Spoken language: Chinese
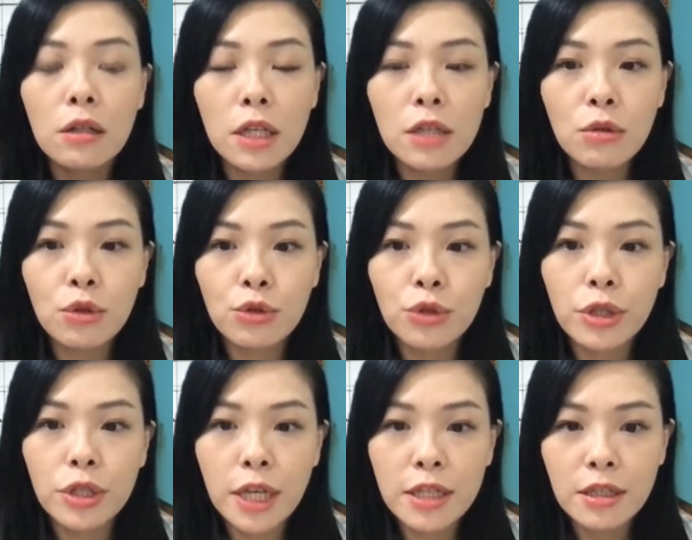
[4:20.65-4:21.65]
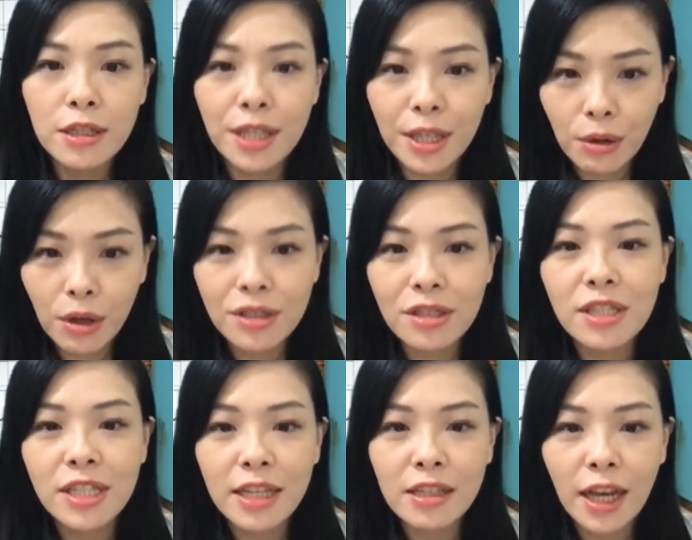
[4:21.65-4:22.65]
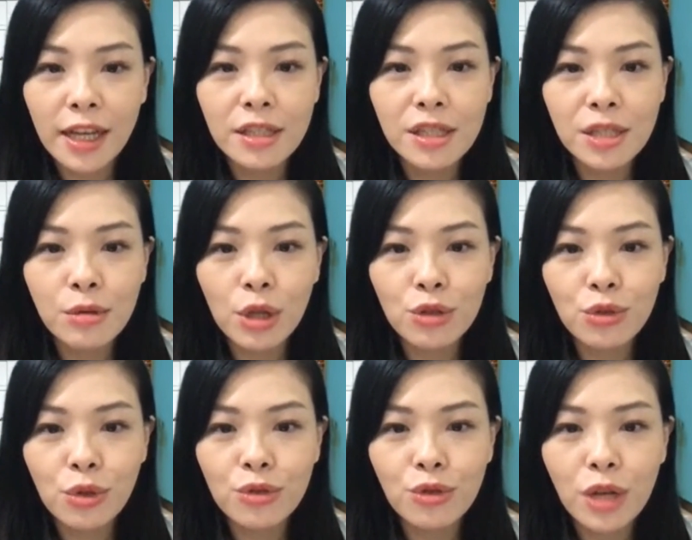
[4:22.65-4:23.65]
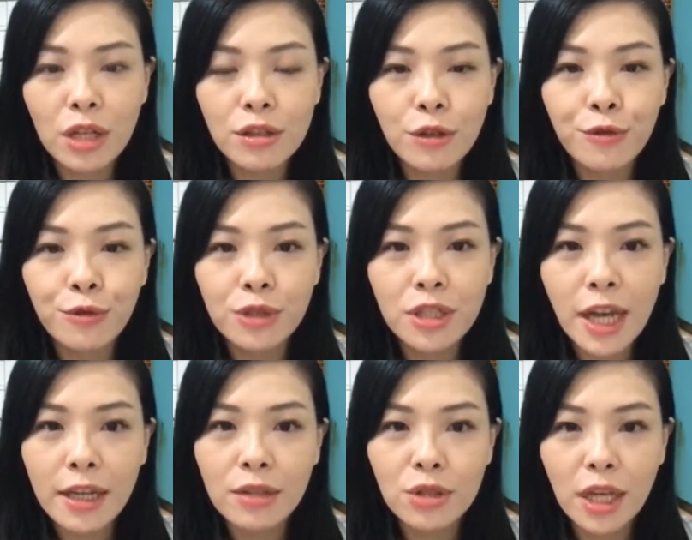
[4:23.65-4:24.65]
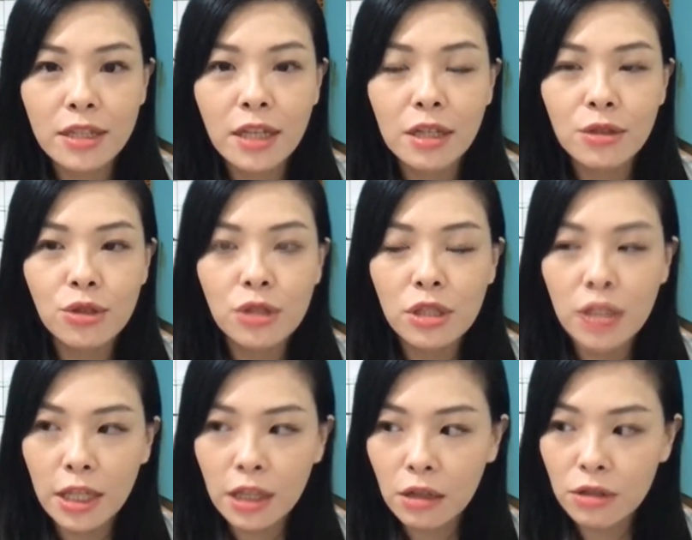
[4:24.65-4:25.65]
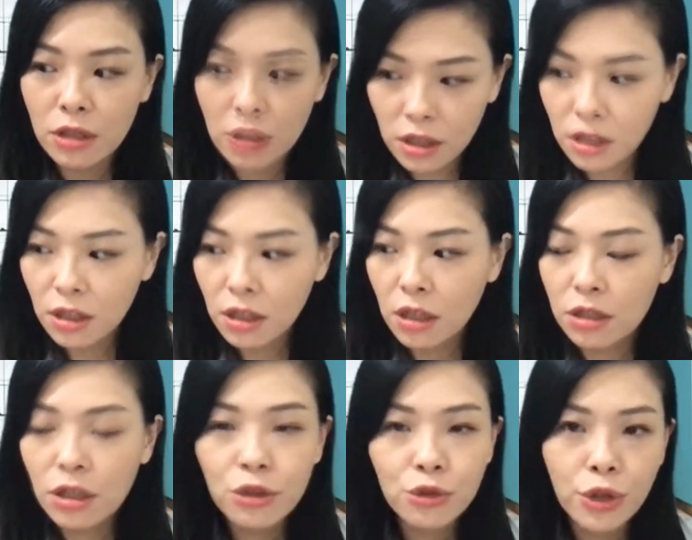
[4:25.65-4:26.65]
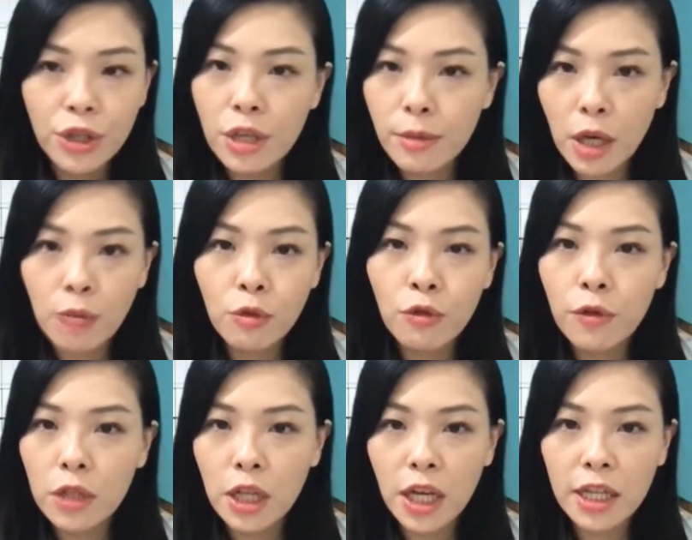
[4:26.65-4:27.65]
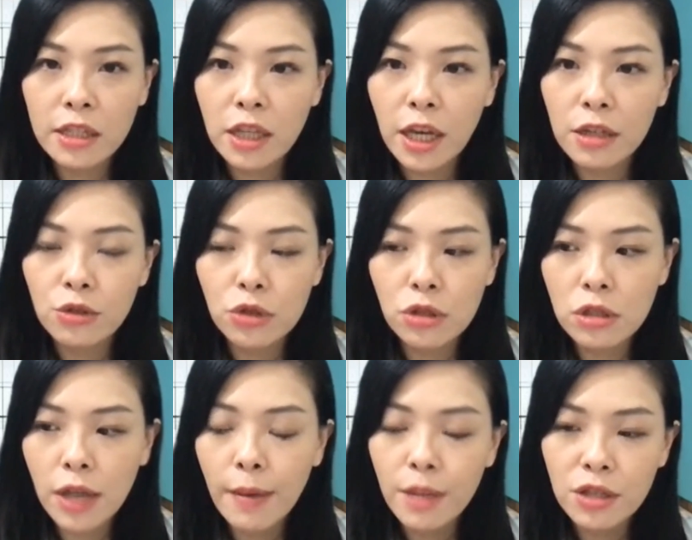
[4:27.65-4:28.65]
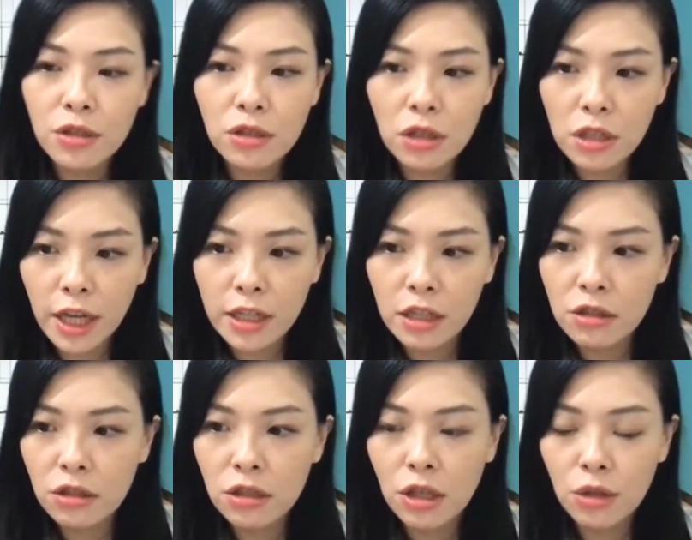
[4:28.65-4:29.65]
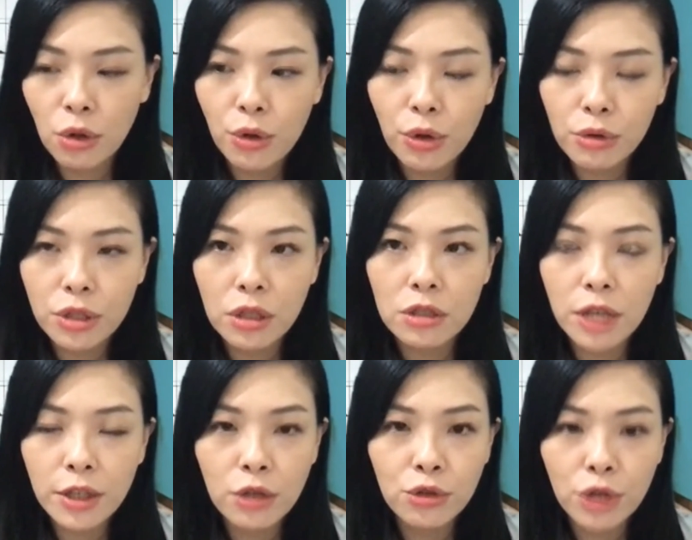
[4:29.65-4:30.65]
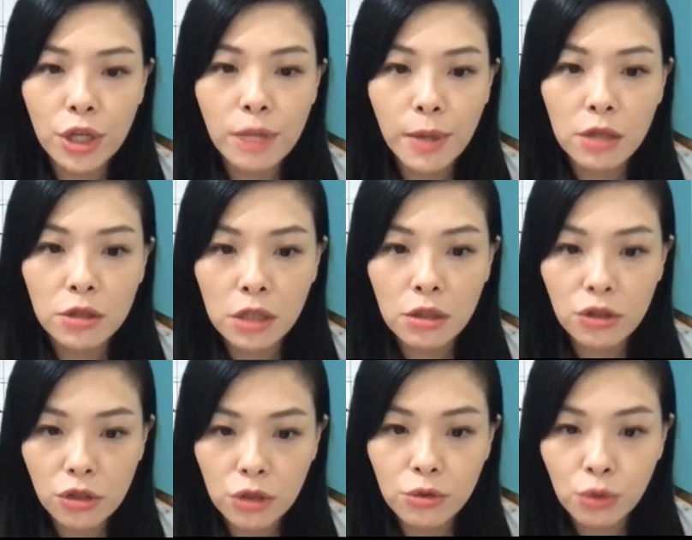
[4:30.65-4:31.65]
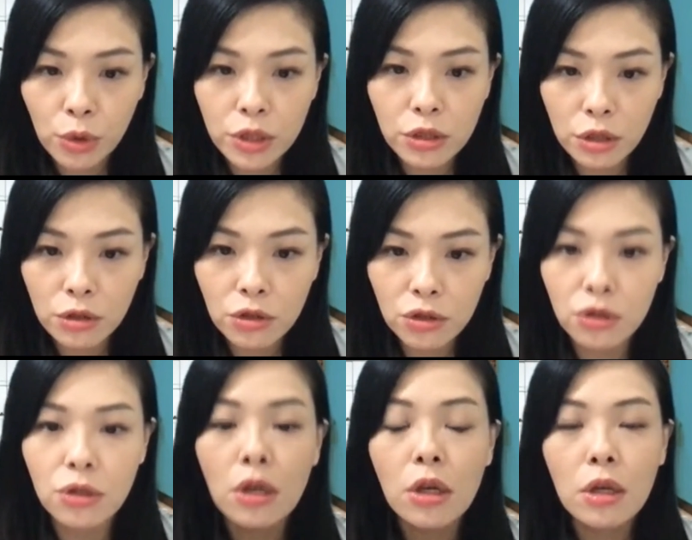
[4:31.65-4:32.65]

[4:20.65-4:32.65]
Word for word: 但是我觉得在这个情况之下呢，还是希望说中央政府既然常常就是讲到这个呃特权疫苗部分，那看起来就是台北市跟台南市也都有这个在特权疫苗上的争论争执。